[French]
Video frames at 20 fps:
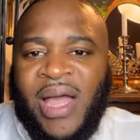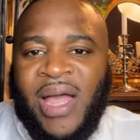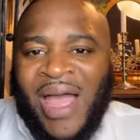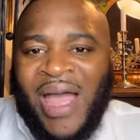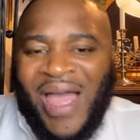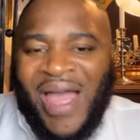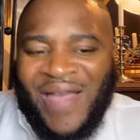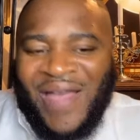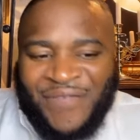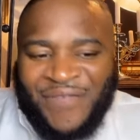
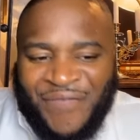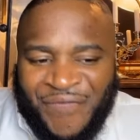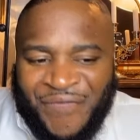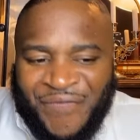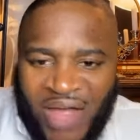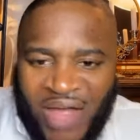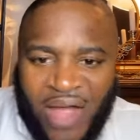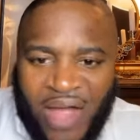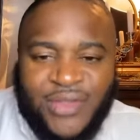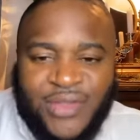
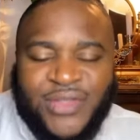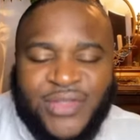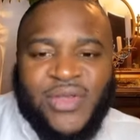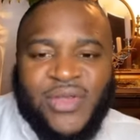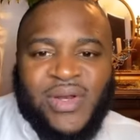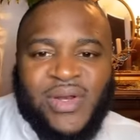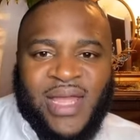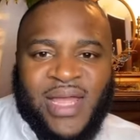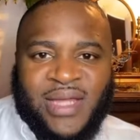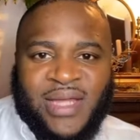avant
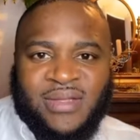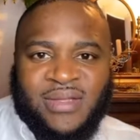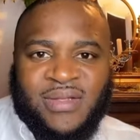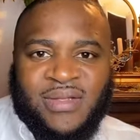cela,